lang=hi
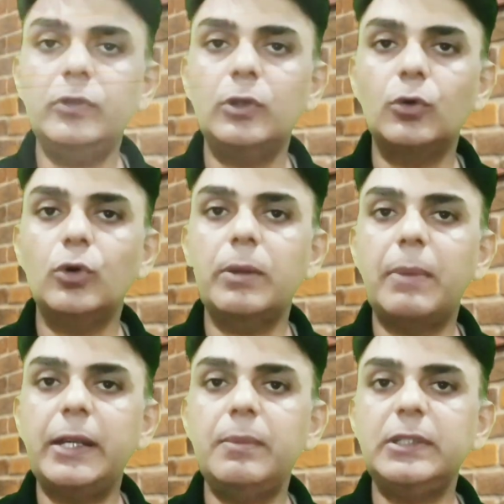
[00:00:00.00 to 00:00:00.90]
से लोगों के
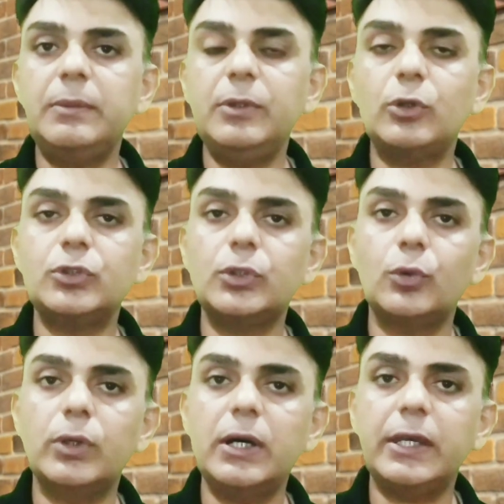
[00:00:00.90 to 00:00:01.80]
माइंड में ये भी क्वेश्चन
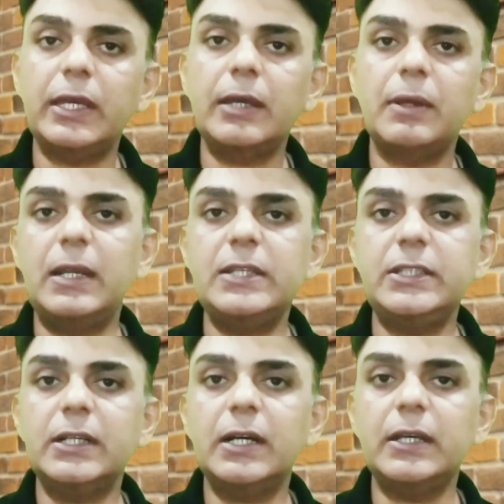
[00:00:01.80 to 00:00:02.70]
होगा कि
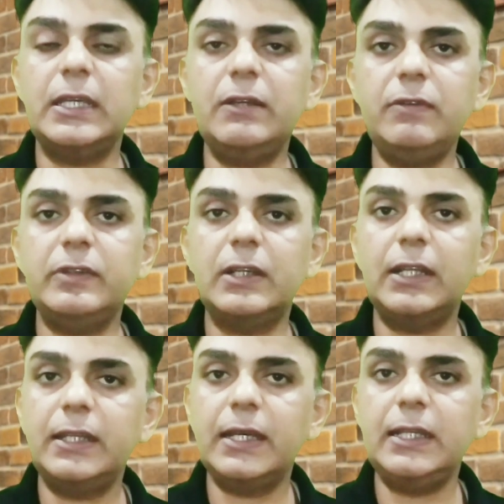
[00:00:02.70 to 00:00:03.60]
मलेशिया का ई वीज़ा
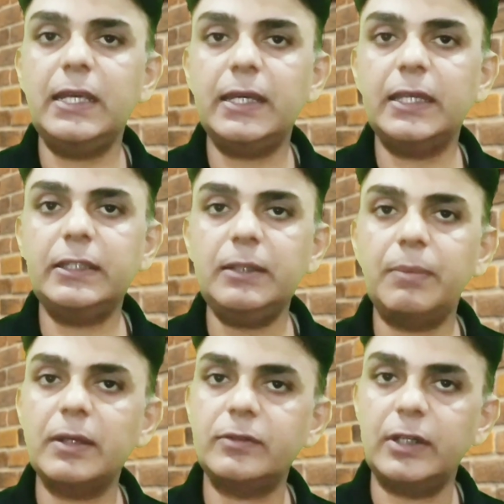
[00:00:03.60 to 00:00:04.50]
लेने के लिए कितनी
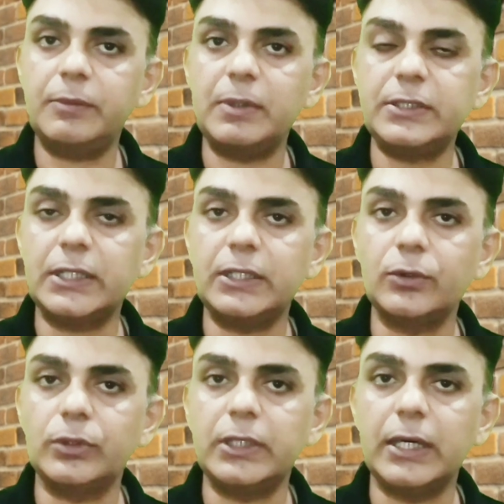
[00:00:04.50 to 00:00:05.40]
बैंक स्टेटमेंट चाहिए
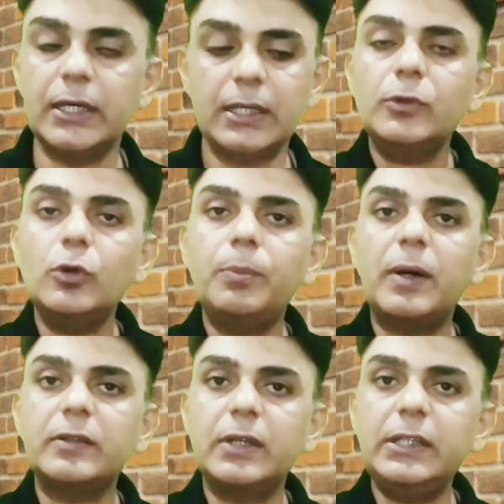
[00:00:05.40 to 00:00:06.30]
होती है तो
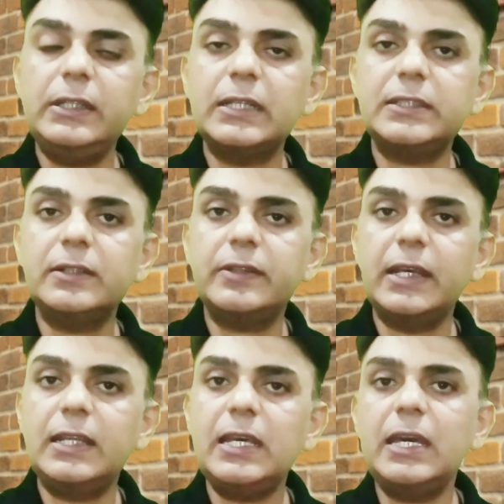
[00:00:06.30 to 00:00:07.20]
पाकिस्तानी नेशनल्स
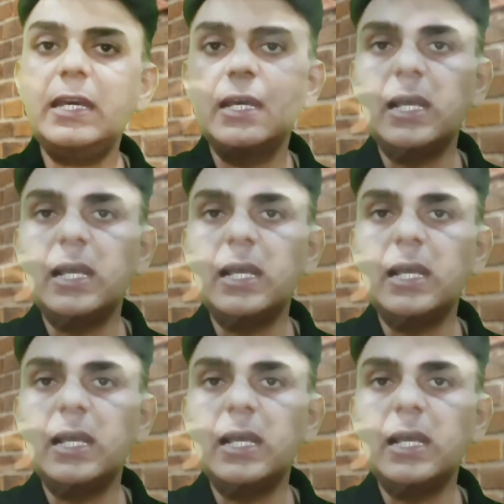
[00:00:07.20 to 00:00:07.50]
के लिए